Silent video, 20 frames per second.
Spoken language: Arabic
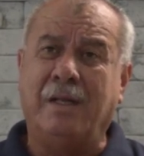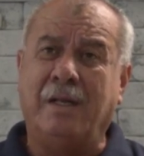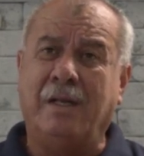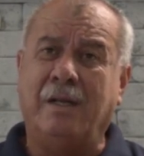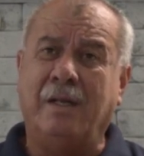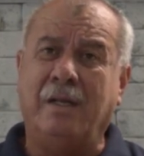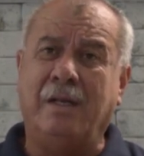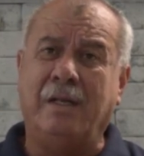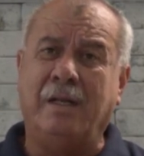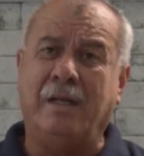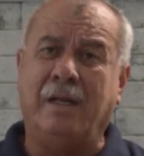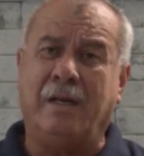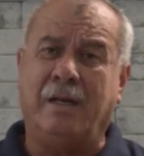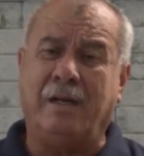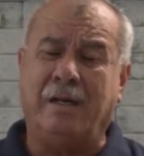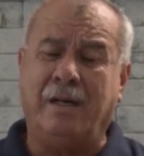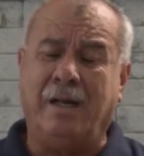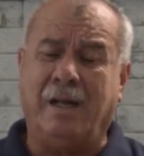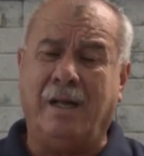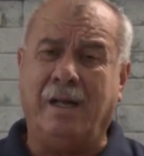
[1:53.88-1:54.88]

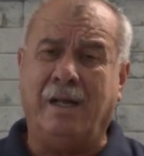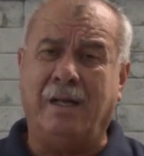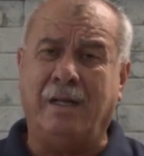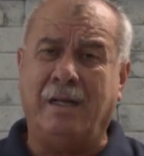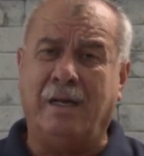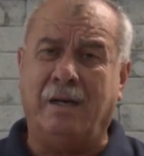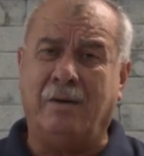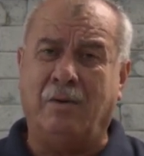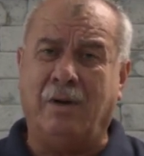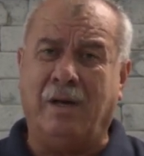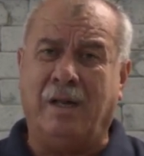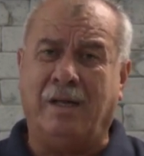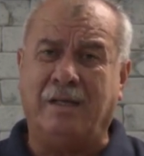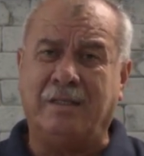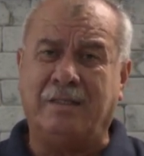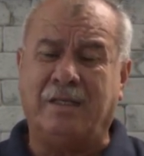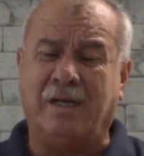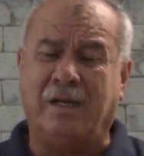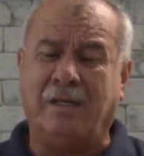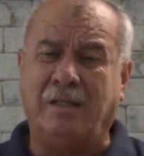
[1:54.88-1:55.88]
للرعاية
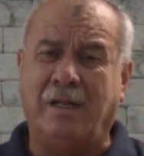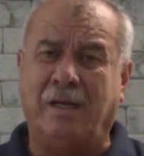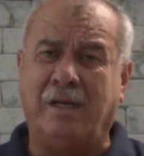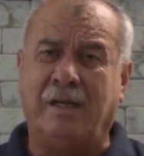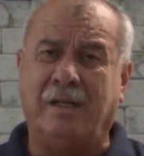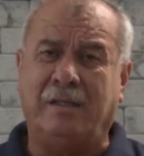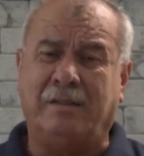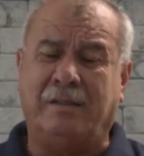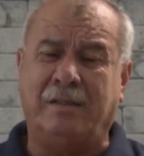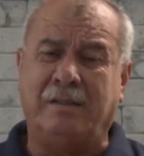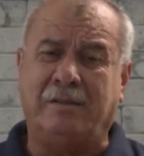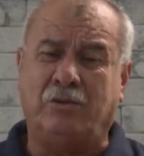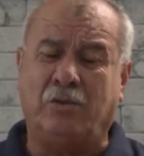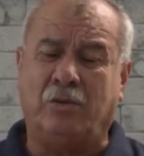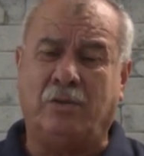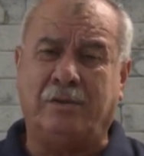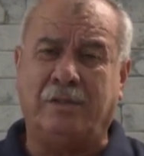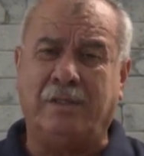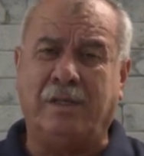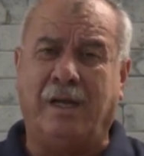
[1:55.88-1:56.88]
والحصانة التي
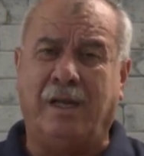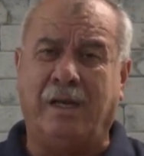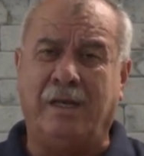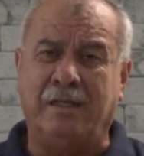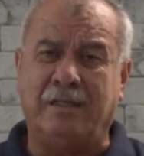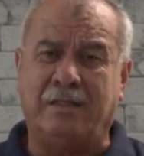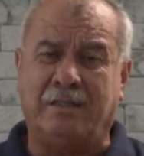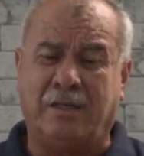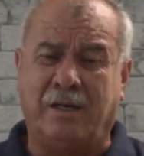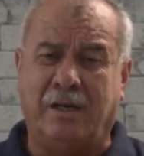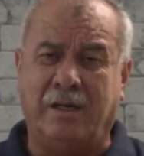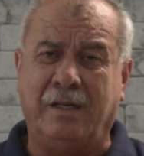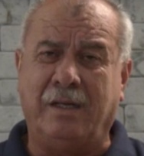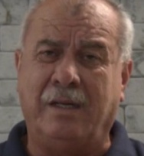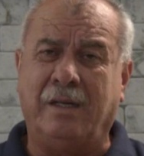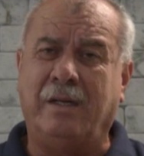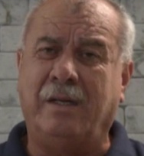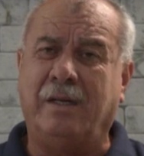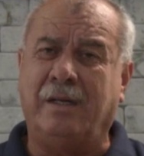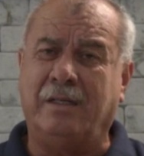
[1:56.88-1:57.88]
تعطيها
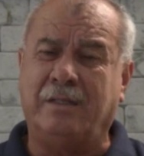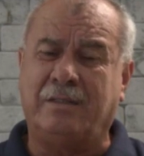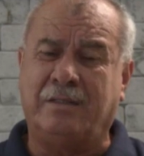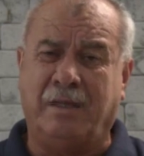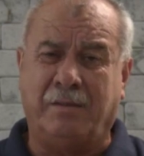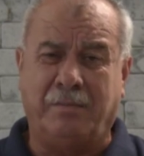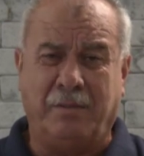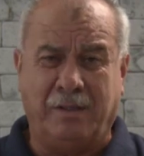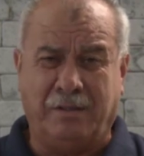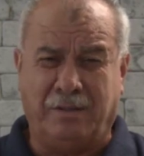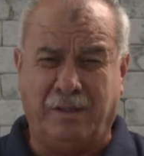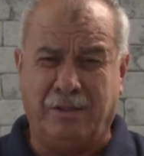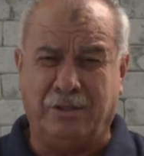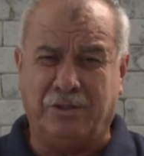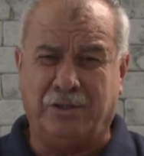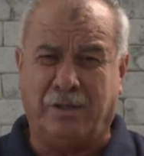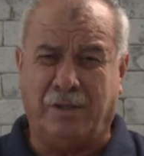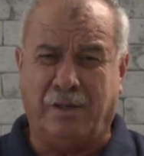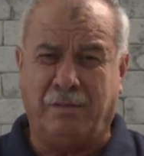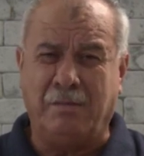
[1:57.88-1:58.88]
الإسرائيل لعصابات
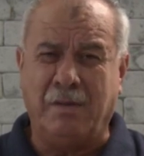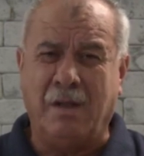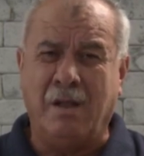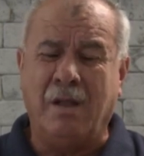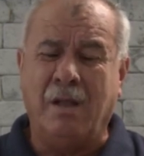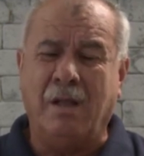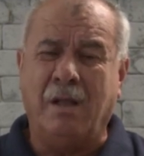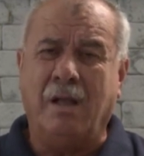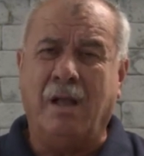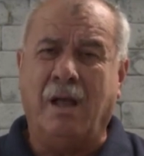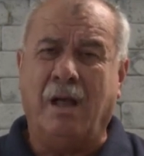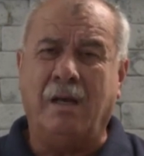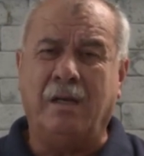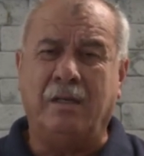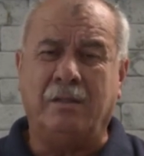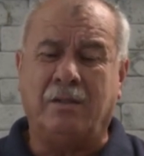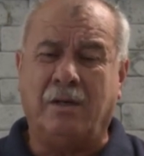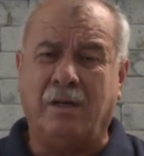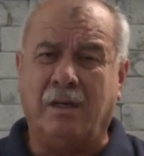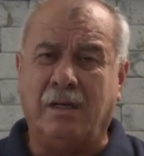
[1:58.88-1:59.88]
الإجرام
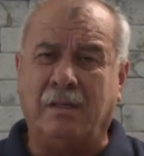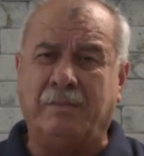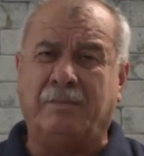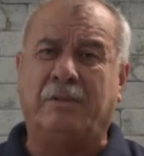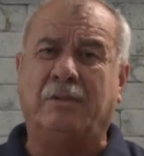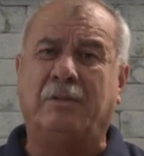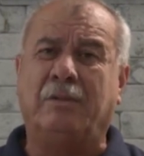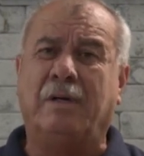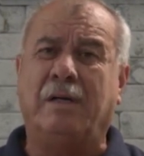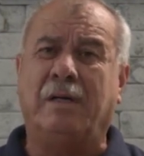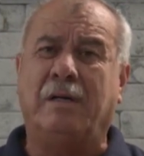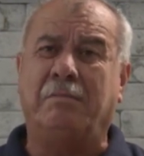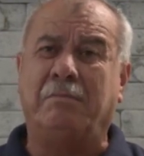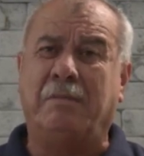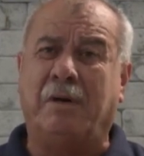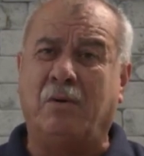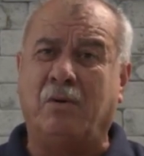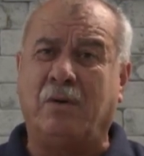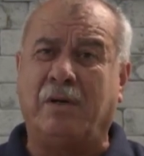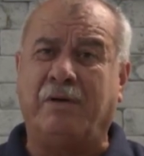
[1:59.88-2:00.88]
الإضراب هو
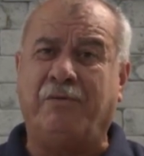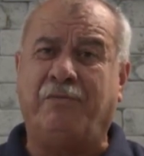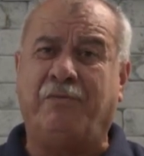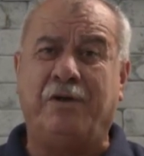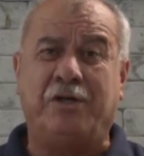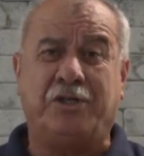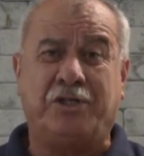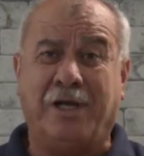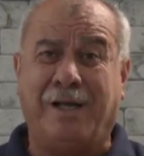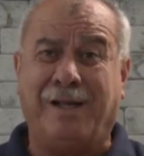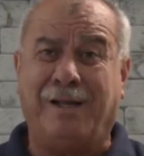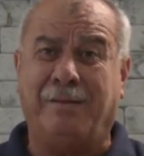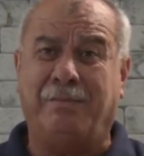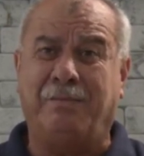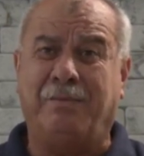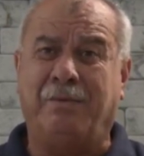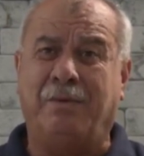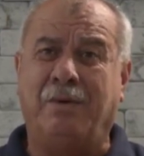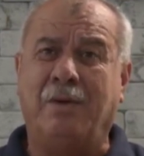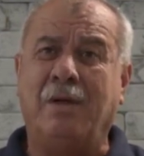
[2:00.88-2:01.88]
موقف
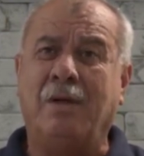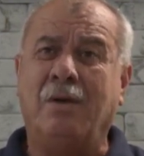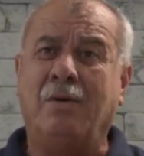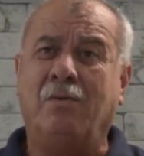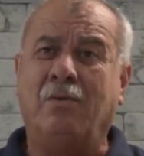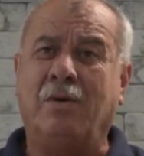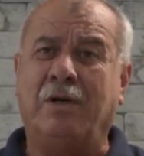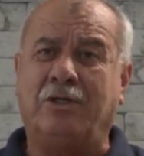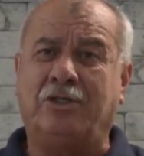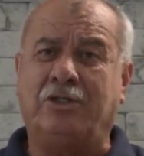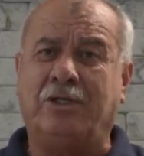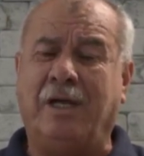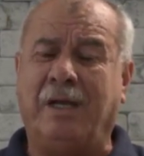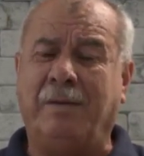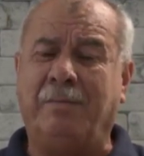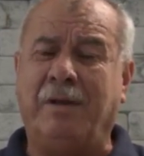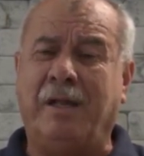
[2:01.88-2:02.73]
لشعب والشعب